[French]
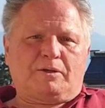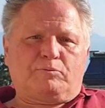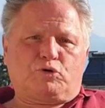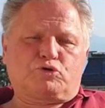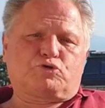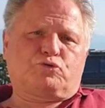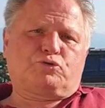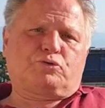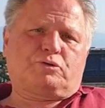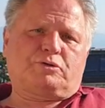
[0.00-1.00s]

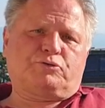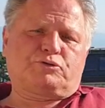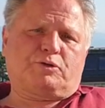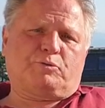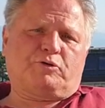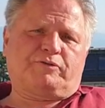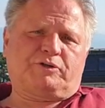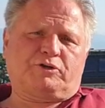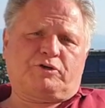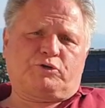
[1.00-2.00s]
Bonjour, nous sommes le
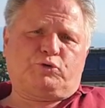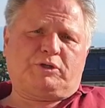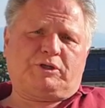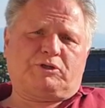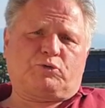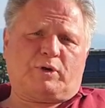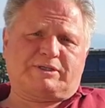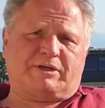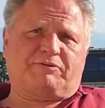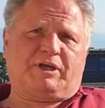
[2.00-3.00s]
vendredi
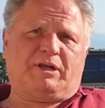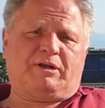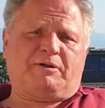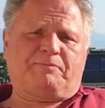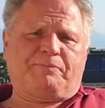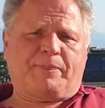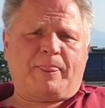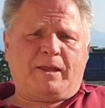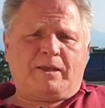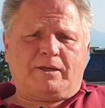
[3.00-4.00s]
3 avril.
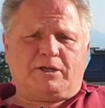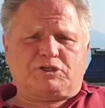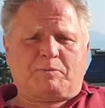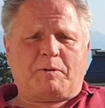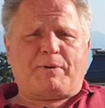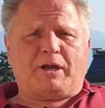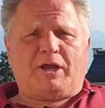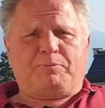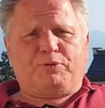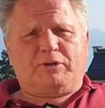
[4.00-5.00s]
J'aimerais parler
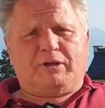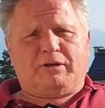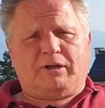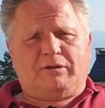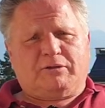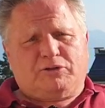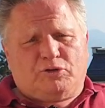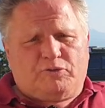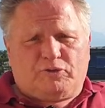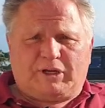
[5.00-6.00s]
un peu de,
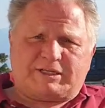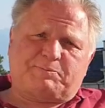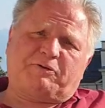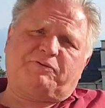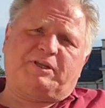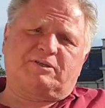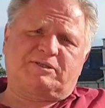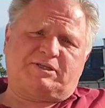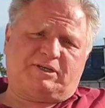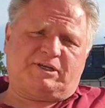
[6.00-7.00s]
nouveau de l'aspect
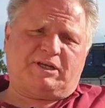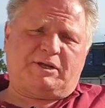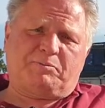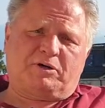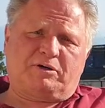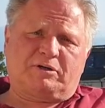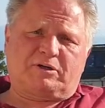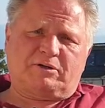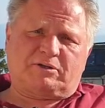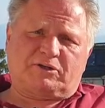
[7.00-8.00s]
financier. Les
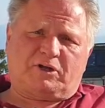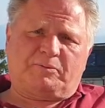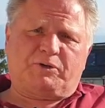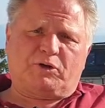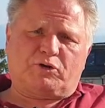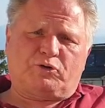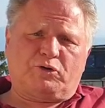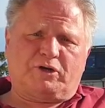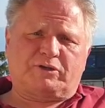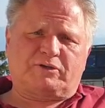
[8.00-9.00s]
banques trempent dans leurs
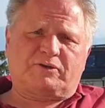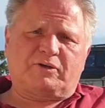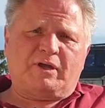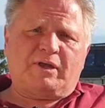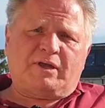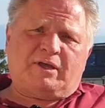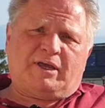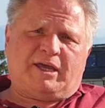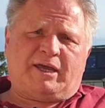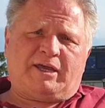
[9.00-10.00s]
culottes
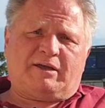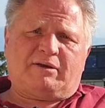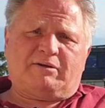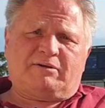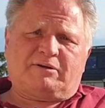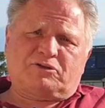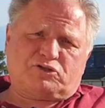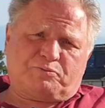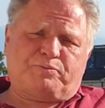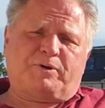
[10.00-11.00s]
et euh,
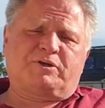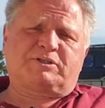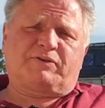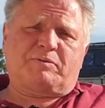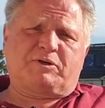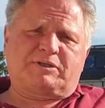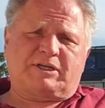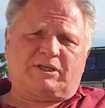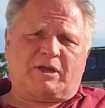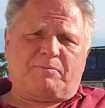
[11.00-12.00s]
je pense vraiment que
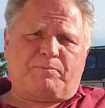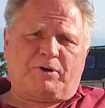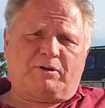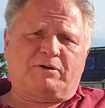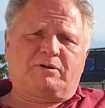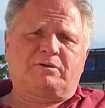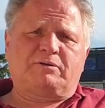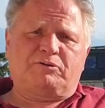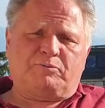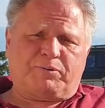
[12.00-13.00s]
c'est un plan,
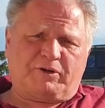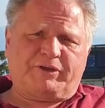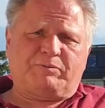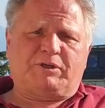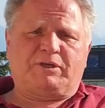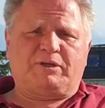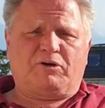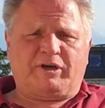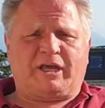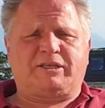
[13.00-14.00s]
une pandémie
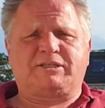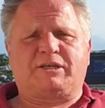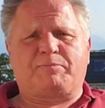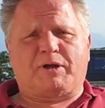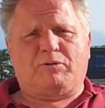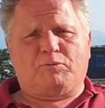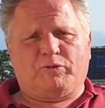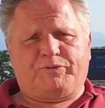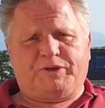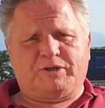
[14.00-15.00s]
organisée par le
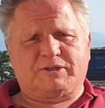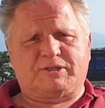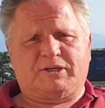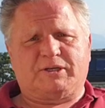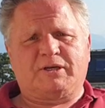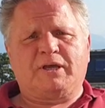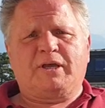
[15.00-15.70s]
monde financier